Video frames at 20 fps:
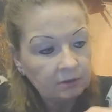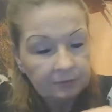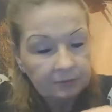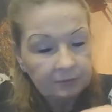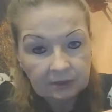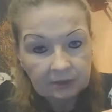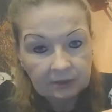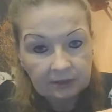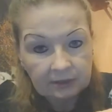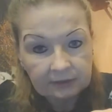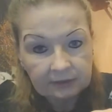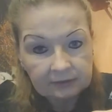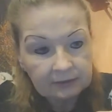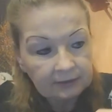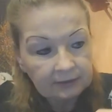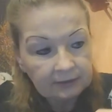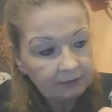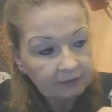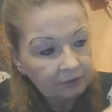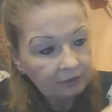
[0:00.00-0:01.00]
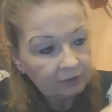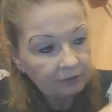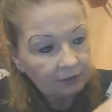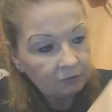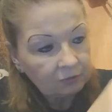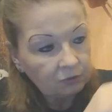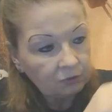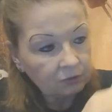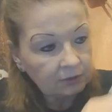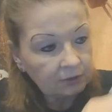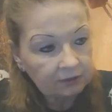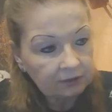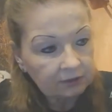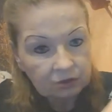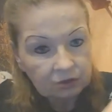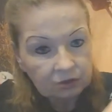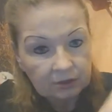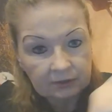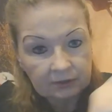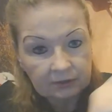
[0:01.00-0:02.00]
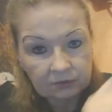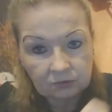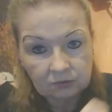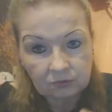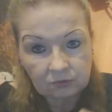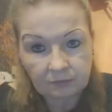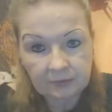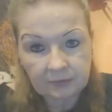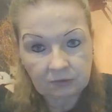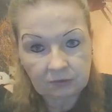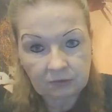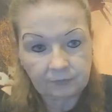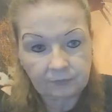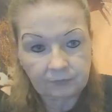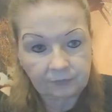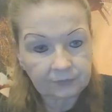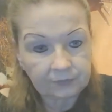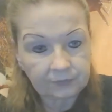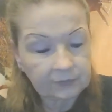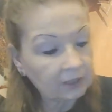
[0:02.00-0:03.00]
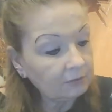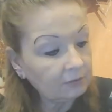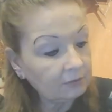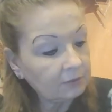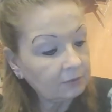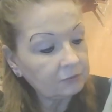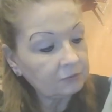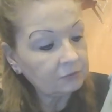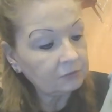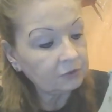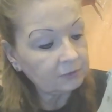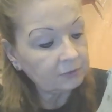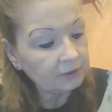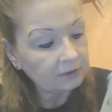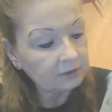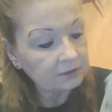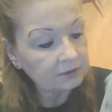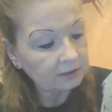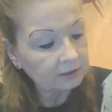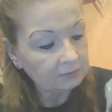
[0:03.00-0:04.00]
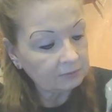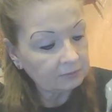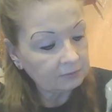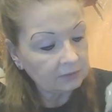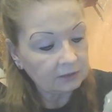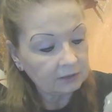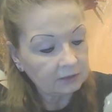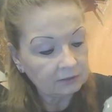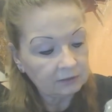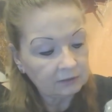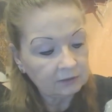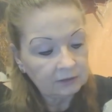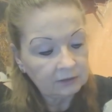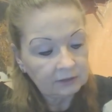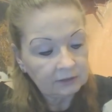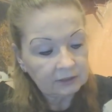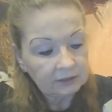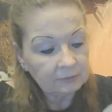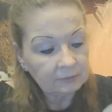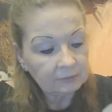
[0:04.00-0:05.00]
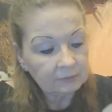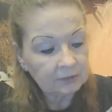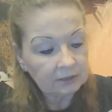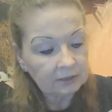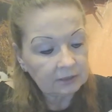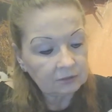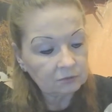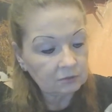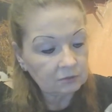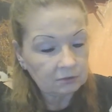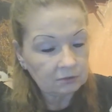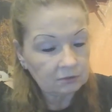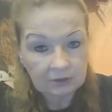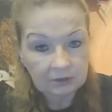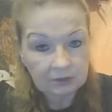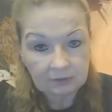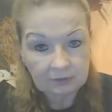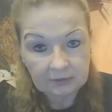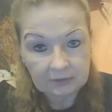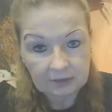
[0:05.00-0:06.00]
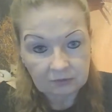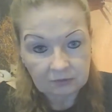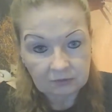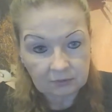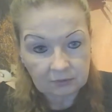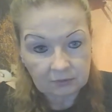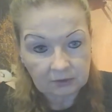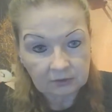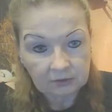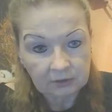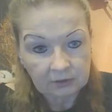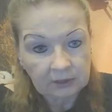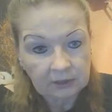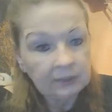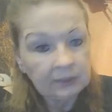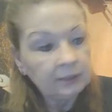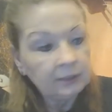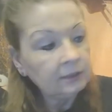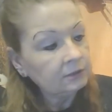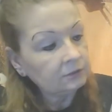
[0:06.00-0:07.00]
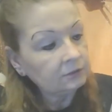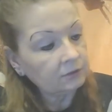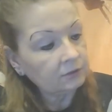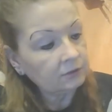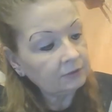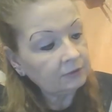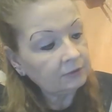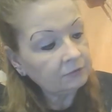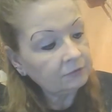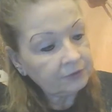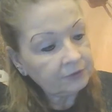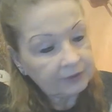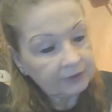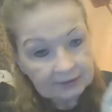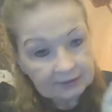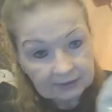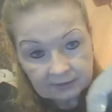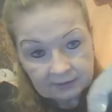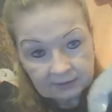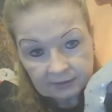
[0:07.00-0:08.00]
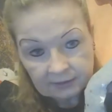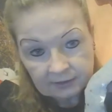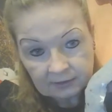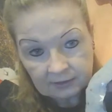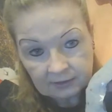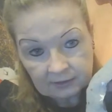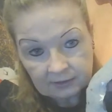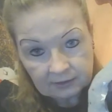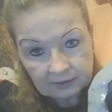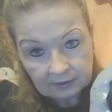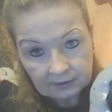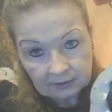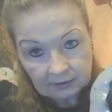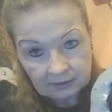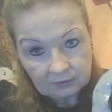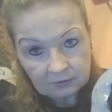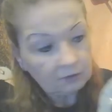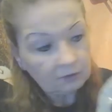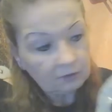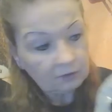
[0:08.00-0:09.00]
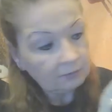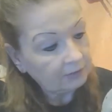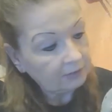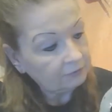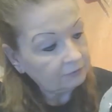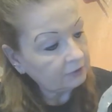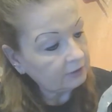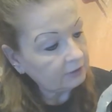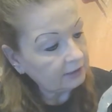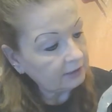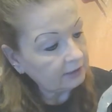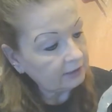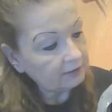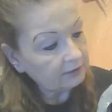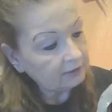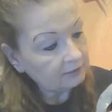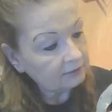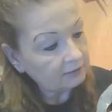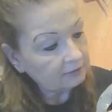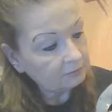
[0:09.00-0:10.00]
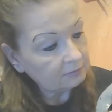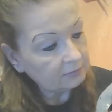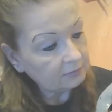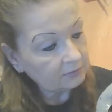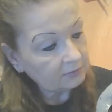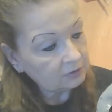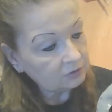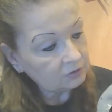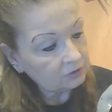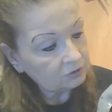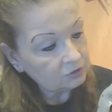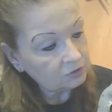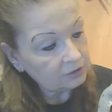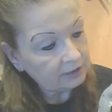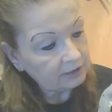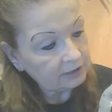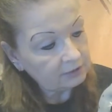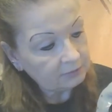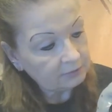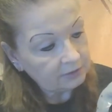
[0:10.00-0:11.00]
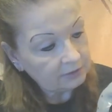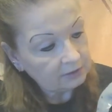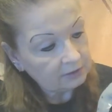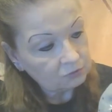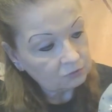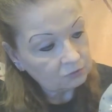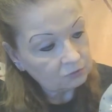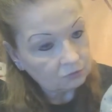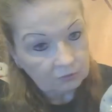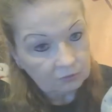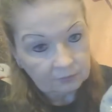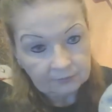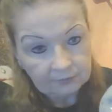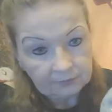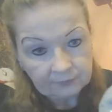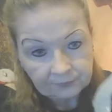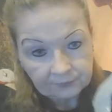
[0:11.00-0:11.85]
mit einer ganz kleinen Flamme und ganz schnell so drumherum. Aber das muss man getrennt machen. Einmal das untere und einmal das obere. So, und dann wird das hinterher nochmal vernäht. Das schlägt man dann so um